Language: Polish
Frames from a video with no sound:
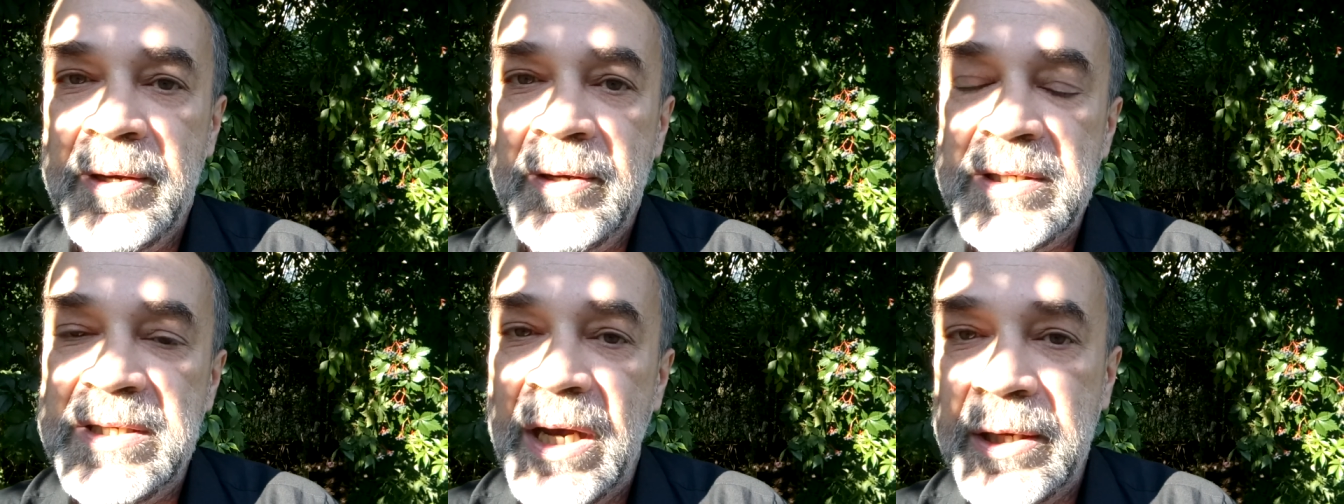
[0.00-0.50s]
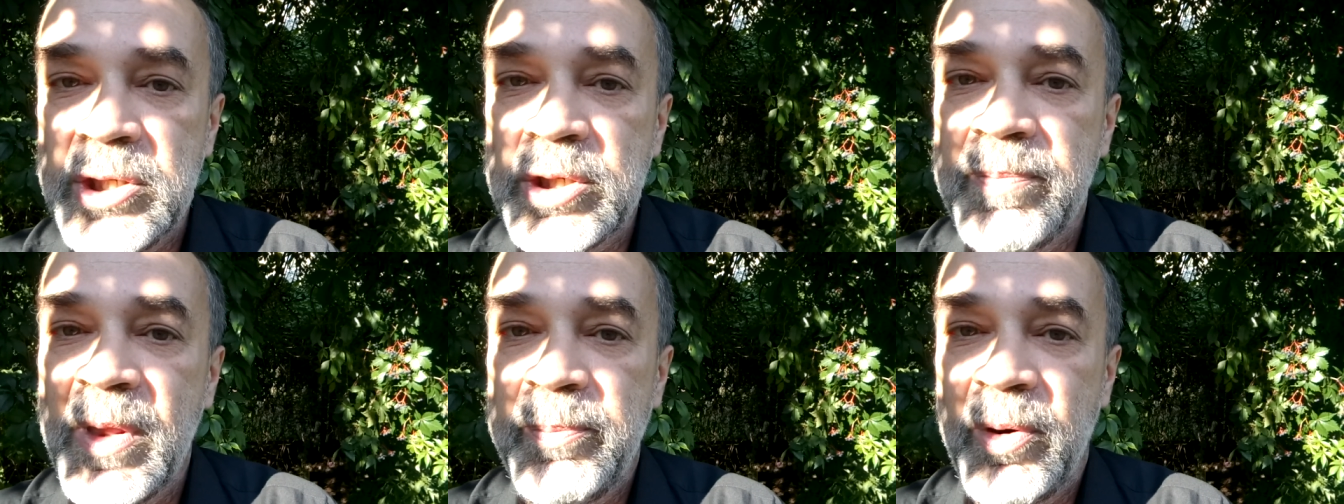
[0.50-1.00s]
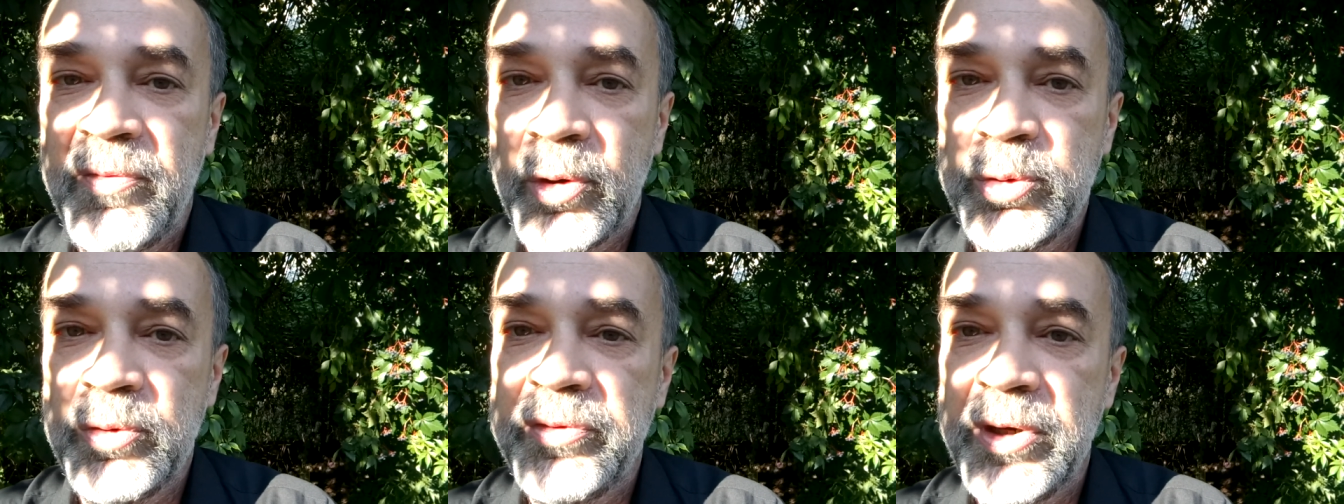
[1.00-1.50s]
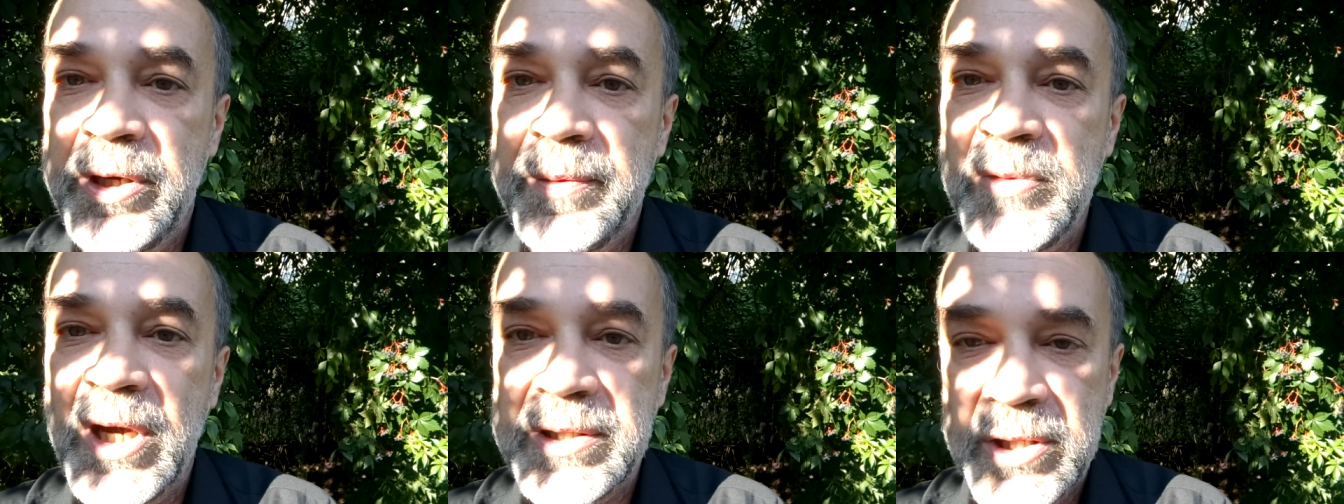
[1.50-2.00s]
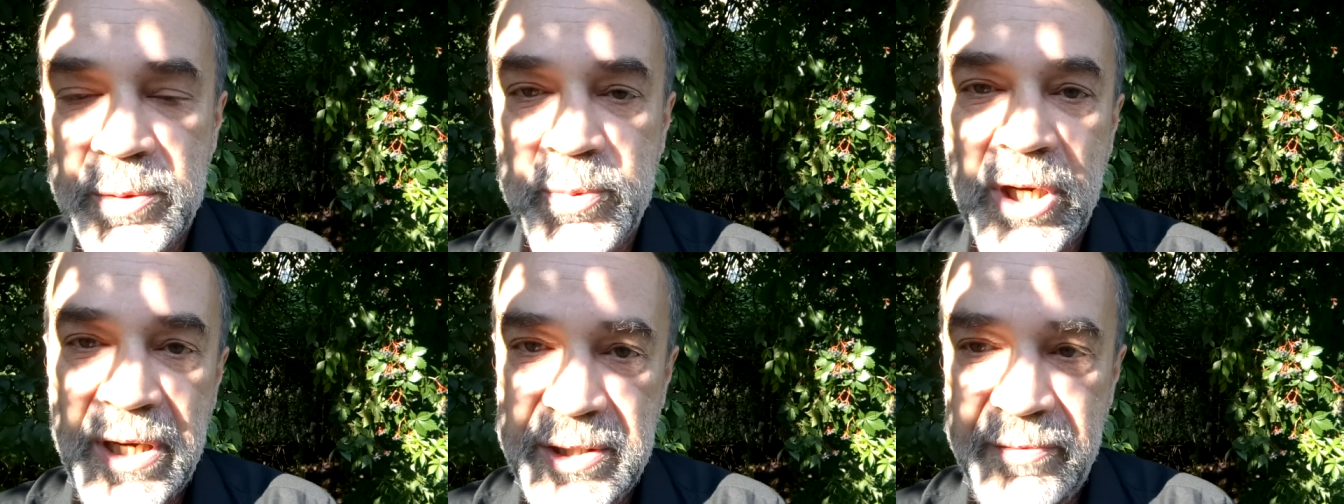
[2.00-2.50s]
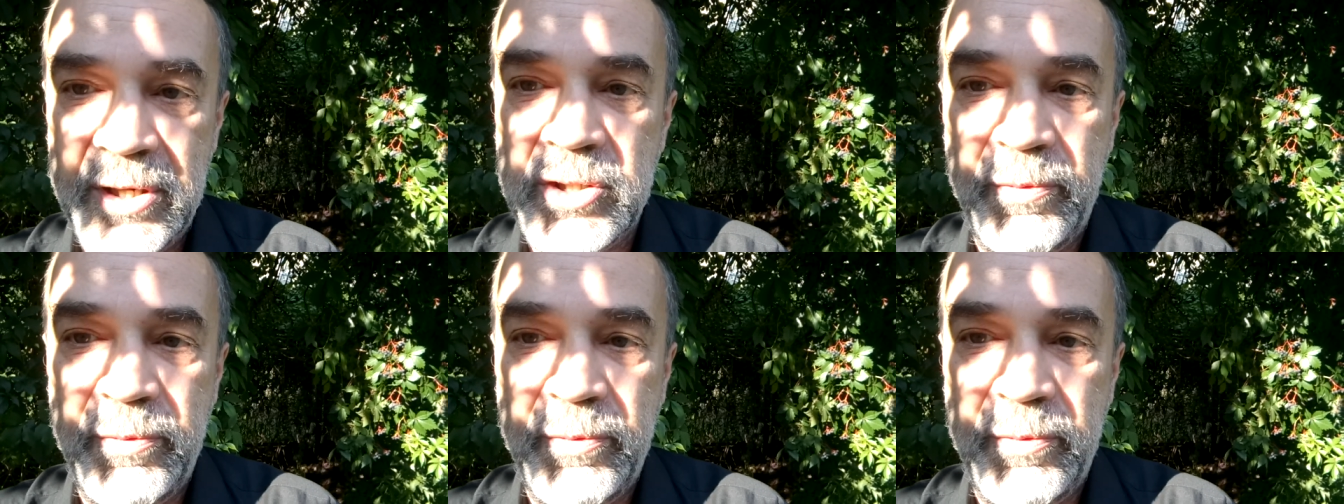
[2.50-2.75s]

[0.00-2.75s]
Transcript: z jakichś powodów e, nie chcesz przekazywać